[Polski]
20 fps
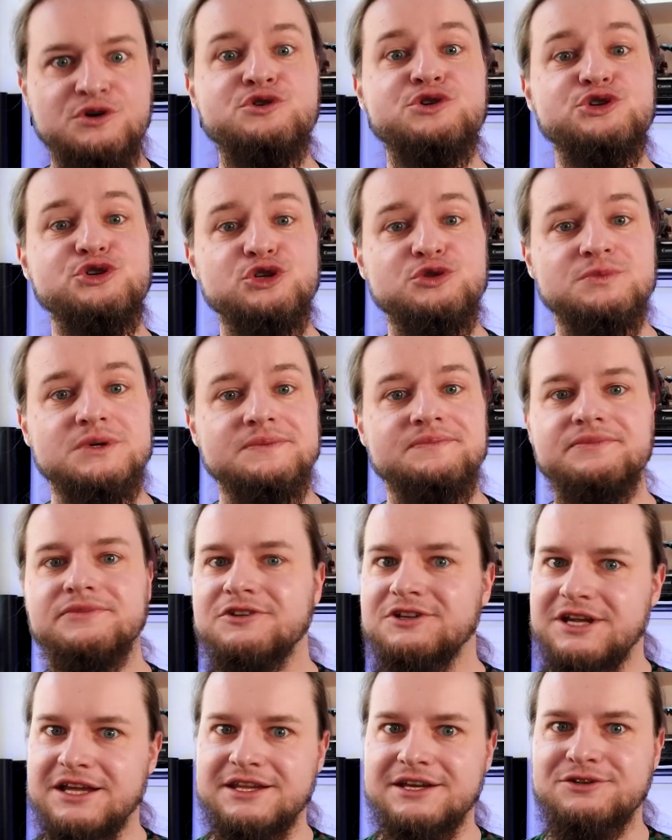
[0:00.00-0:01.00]
Punkt siódmy.
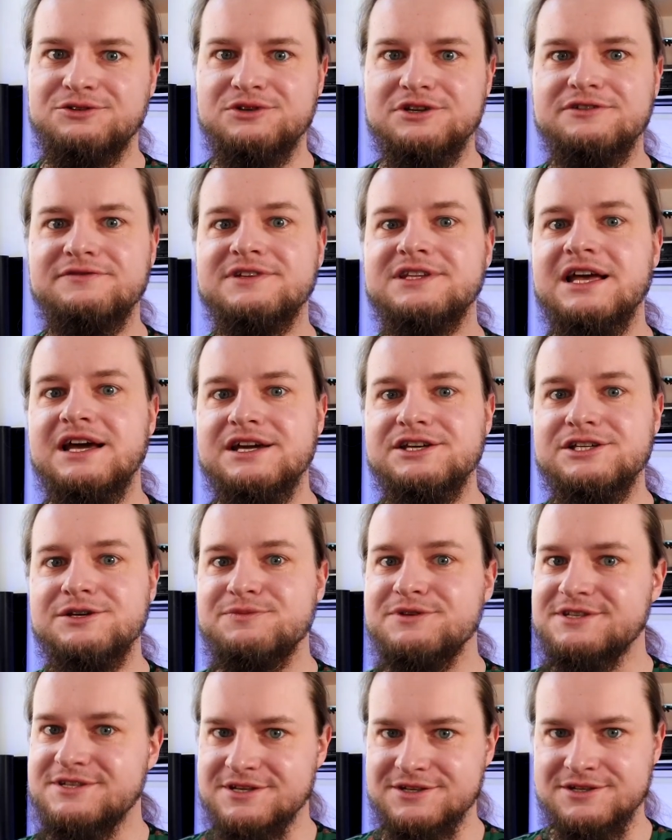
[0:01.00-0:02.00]
Dodatek, który wydaje
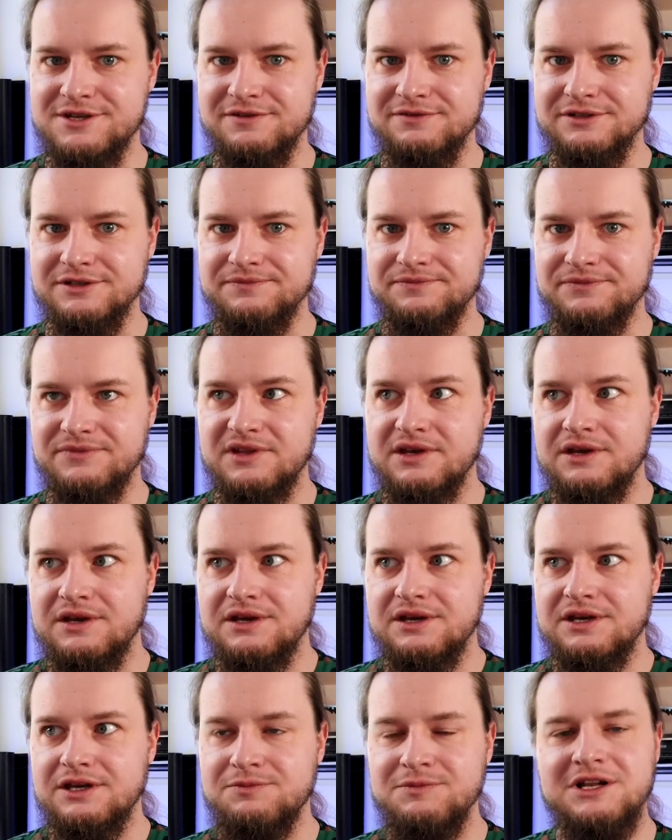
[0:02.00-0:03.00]
się być sensowny.
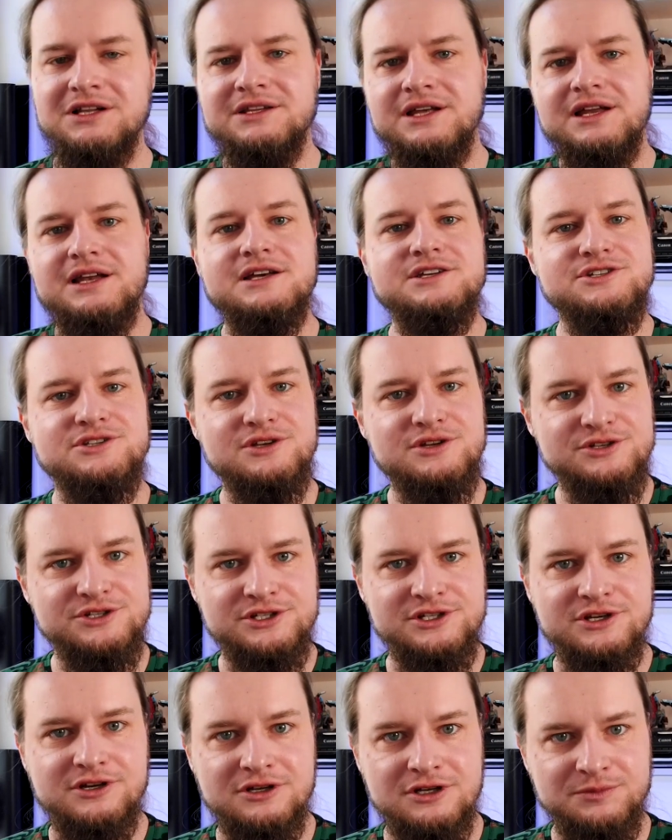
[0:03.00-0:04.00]
Chmiel należy do
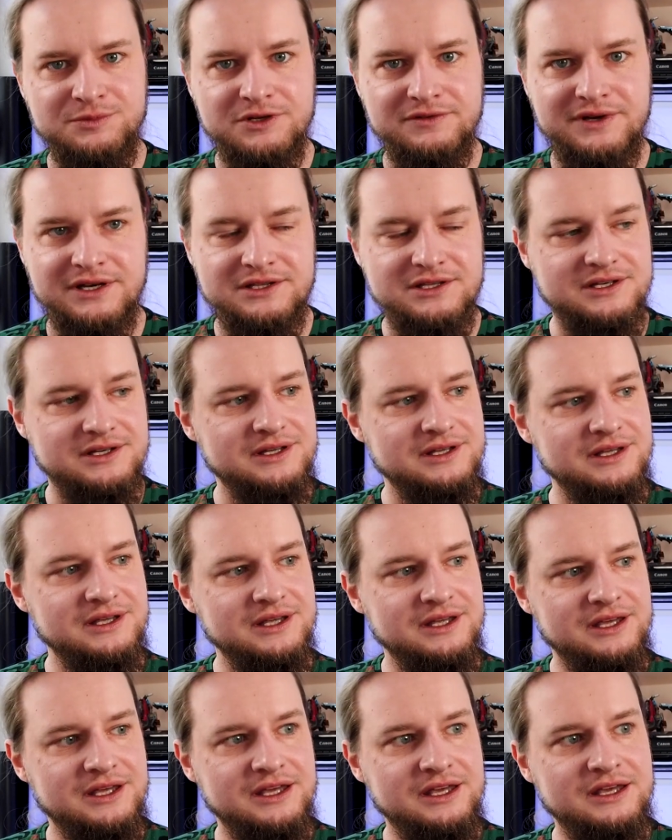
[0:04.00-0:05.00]
rodziny konopiowatych
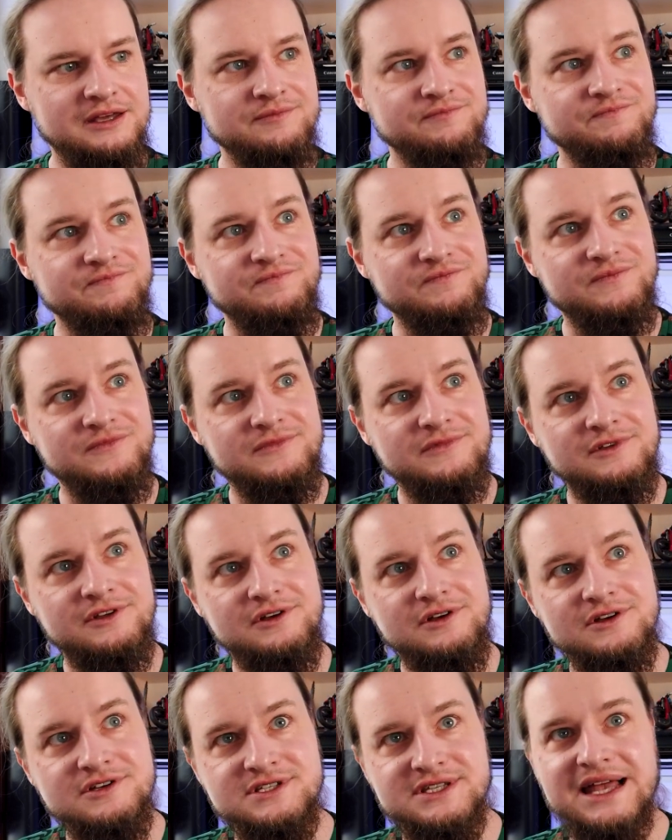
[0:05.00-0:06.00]
i
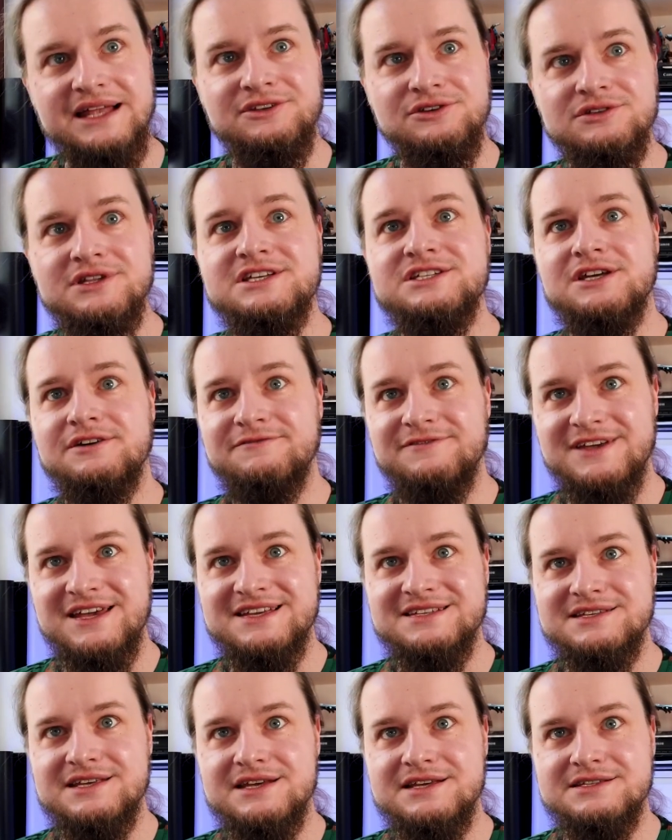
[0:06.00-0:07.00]
ostatnio nasza
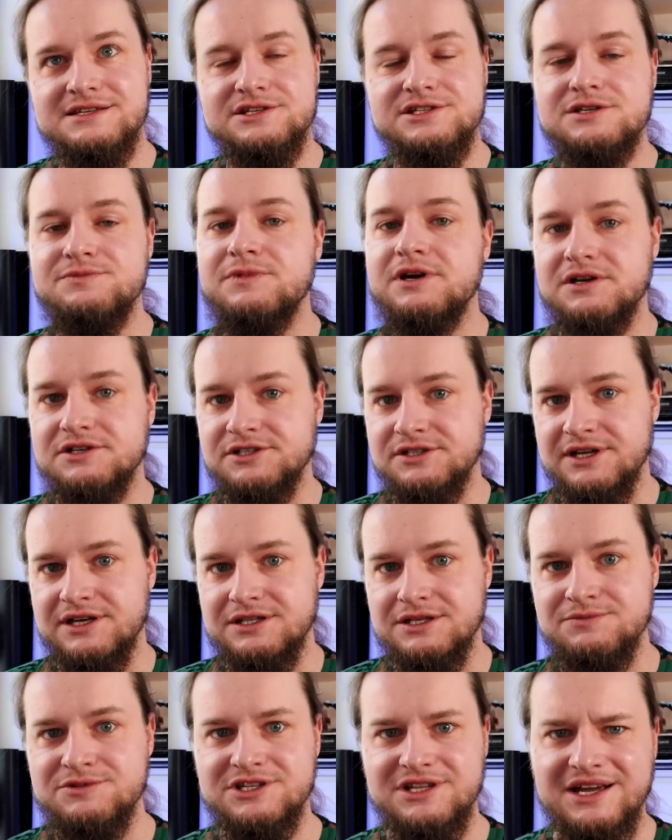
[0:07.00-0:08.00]
wiedza zatrzymała się
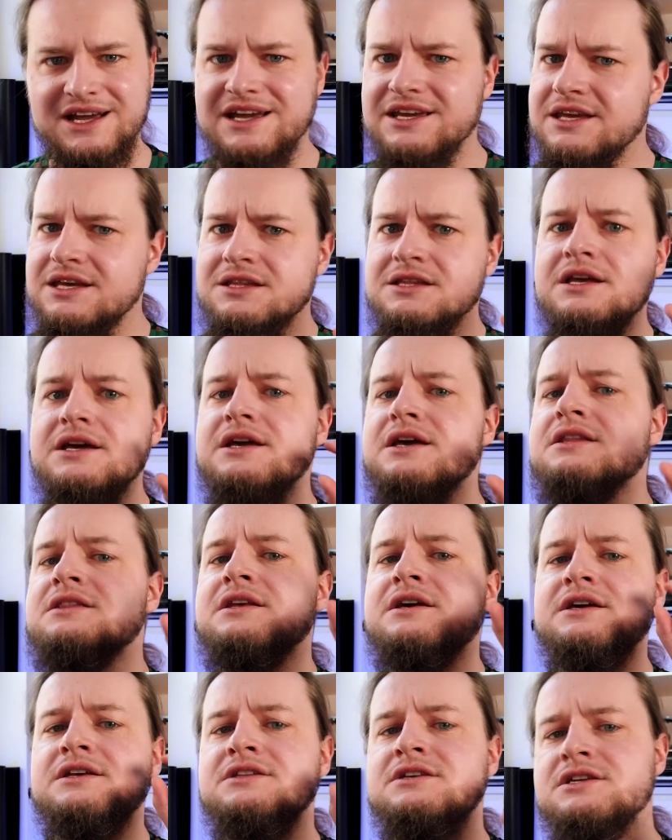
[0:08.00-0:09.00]
na tym, że taka jedna,
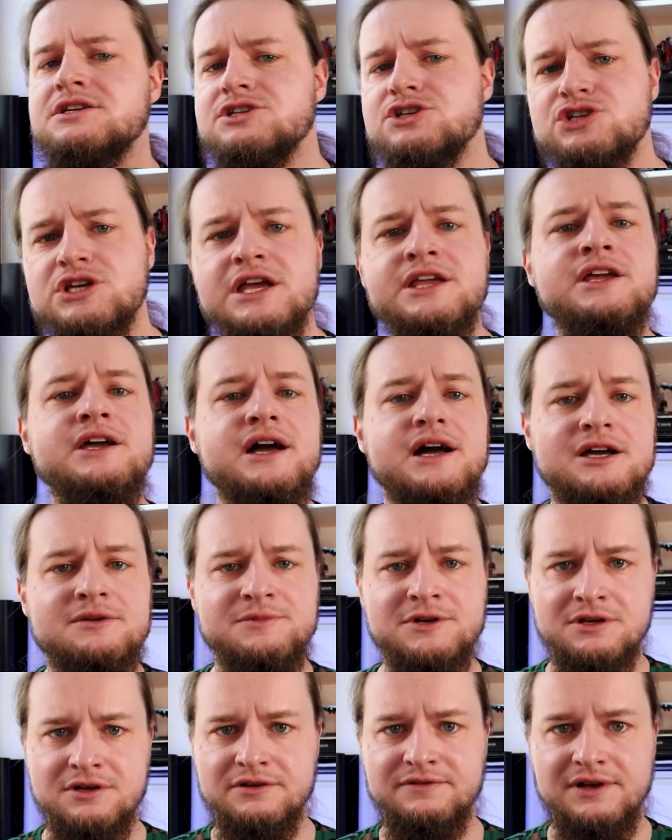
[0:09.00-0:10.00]
jedna, jedyna szyszeńka
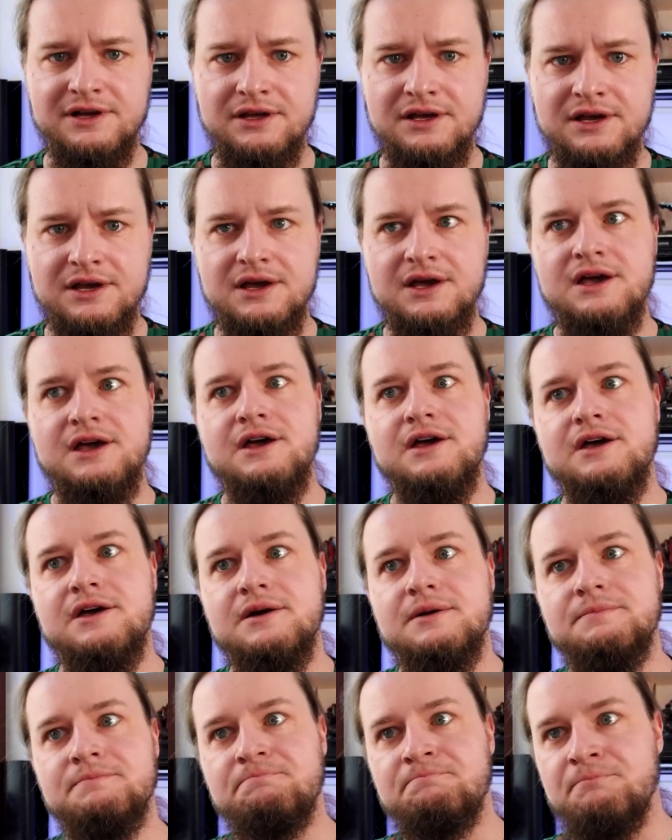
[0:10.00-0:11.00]
chmielowa
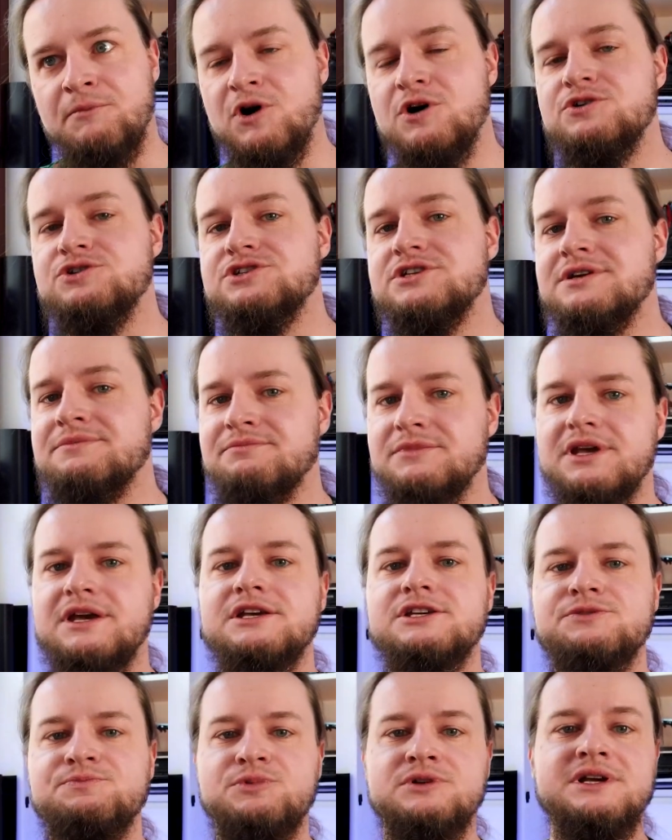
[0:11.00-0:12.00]
może
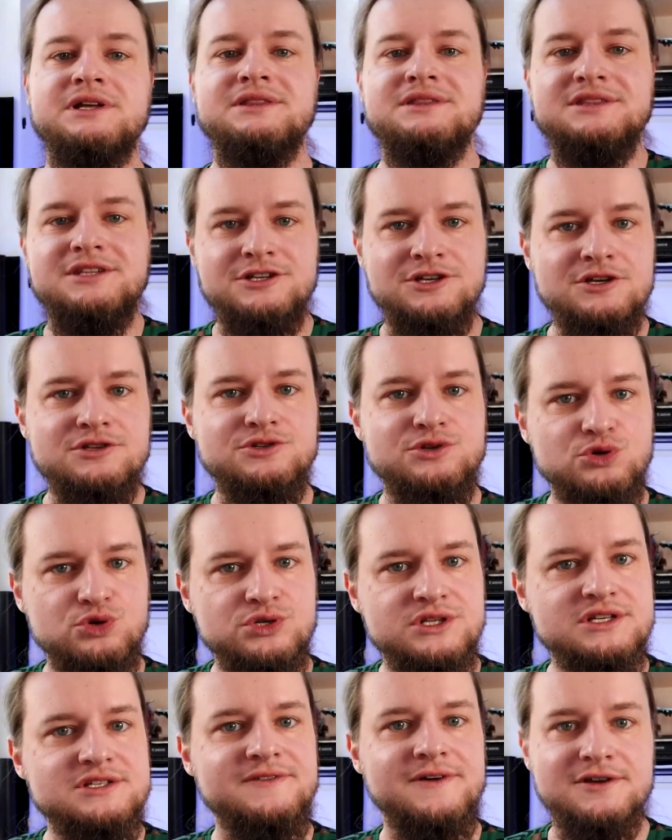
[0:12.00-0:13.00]
mieć ponad tysiąc
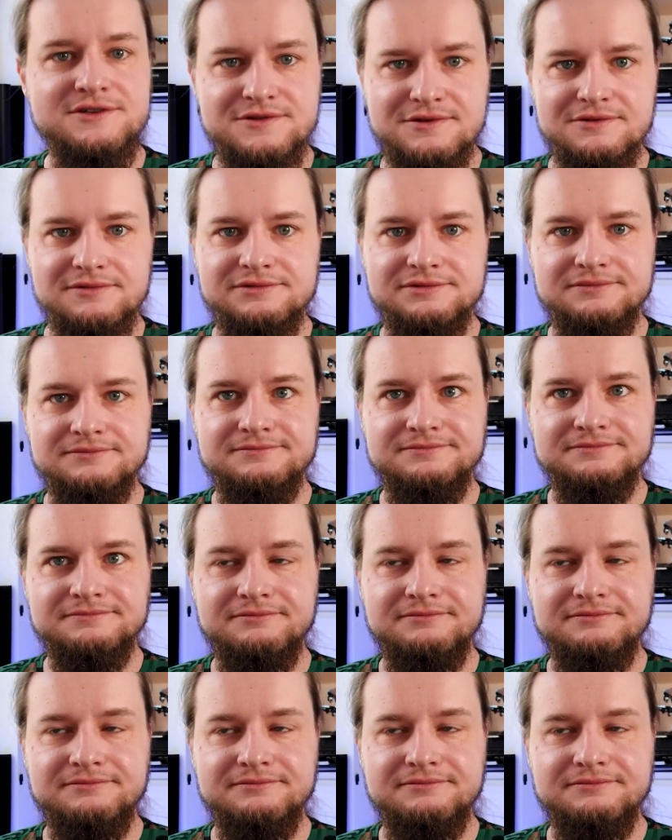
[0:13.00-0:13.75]
różnych związków.